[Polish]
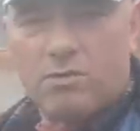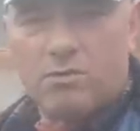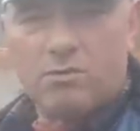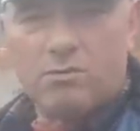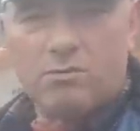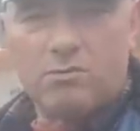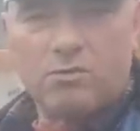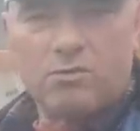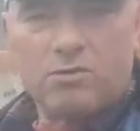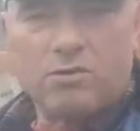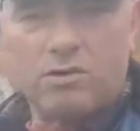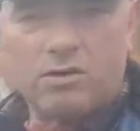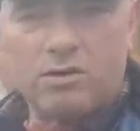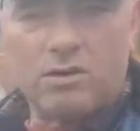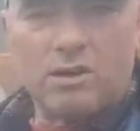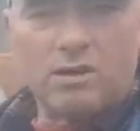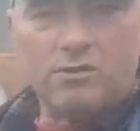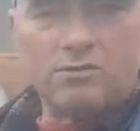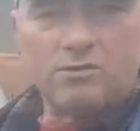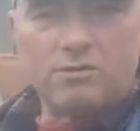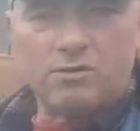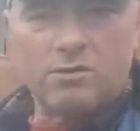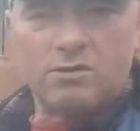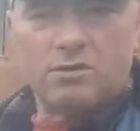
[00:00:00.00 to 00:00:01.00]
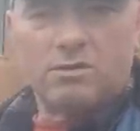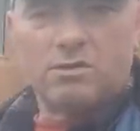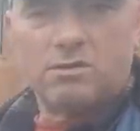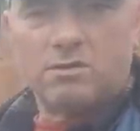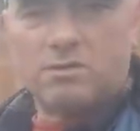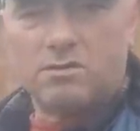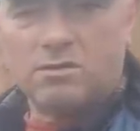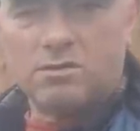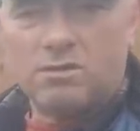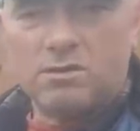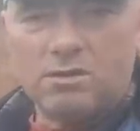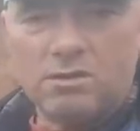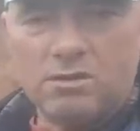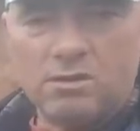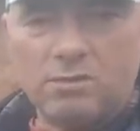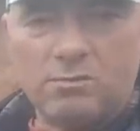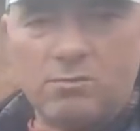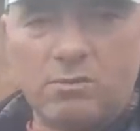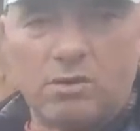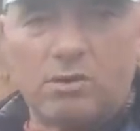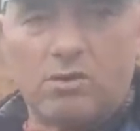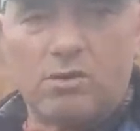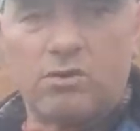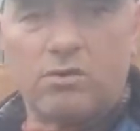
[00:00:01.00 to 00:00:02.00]
to można i dać i, i
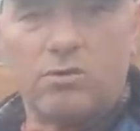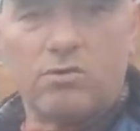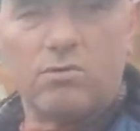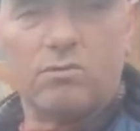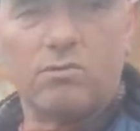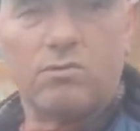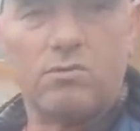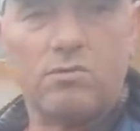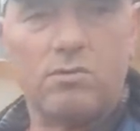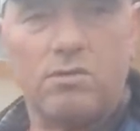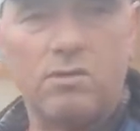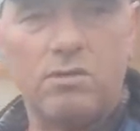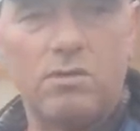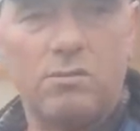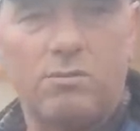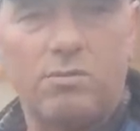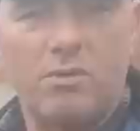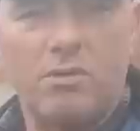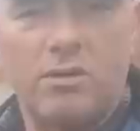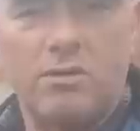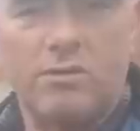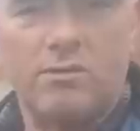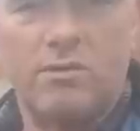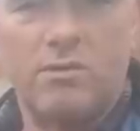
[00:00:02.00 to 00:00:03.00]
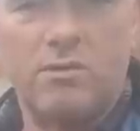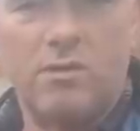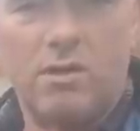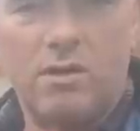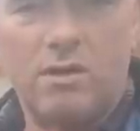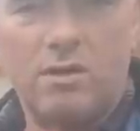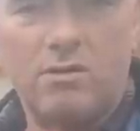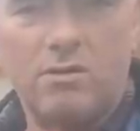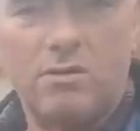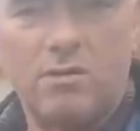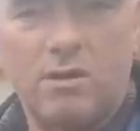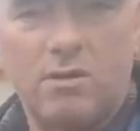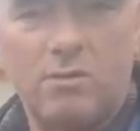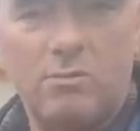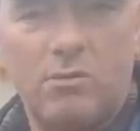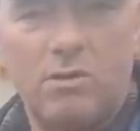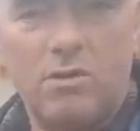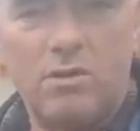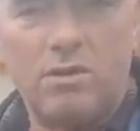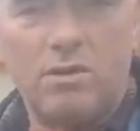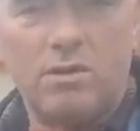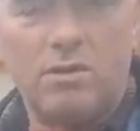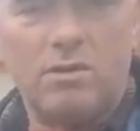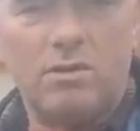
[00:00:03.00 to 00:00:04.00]
u niej nie polecam, no ale to tak
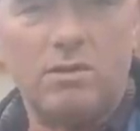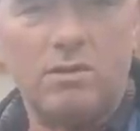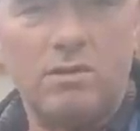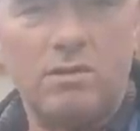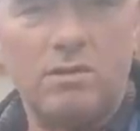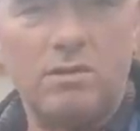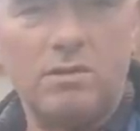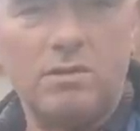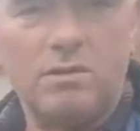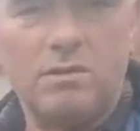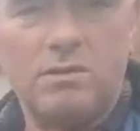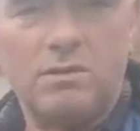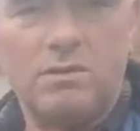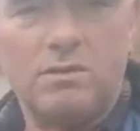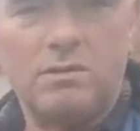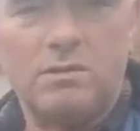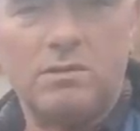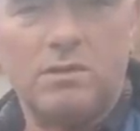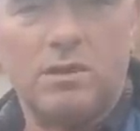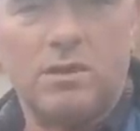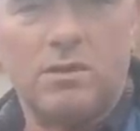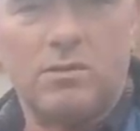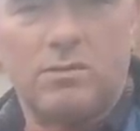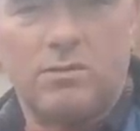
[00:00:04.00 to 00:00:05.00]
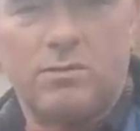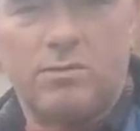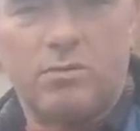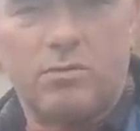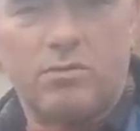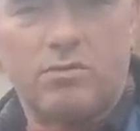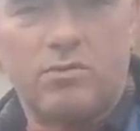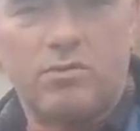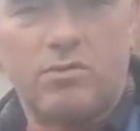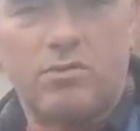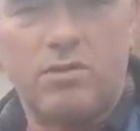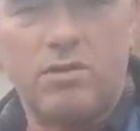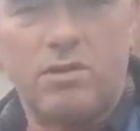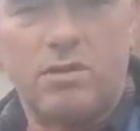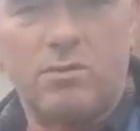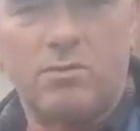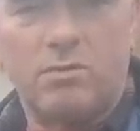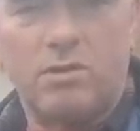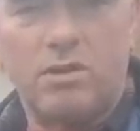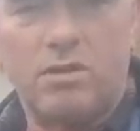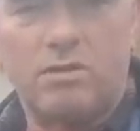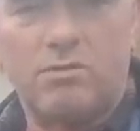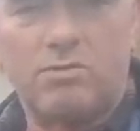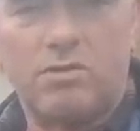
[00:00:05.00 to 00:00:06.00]
moje spostrzeżenie tam.
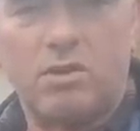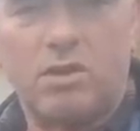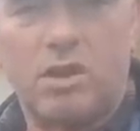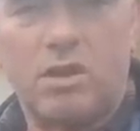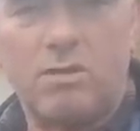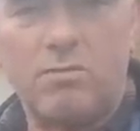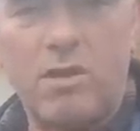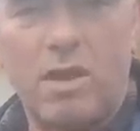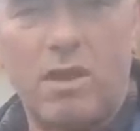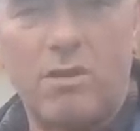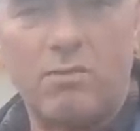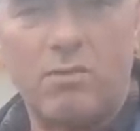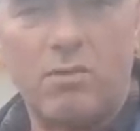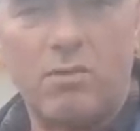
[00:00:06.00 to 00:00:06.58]
Kiedyś przekarmiałem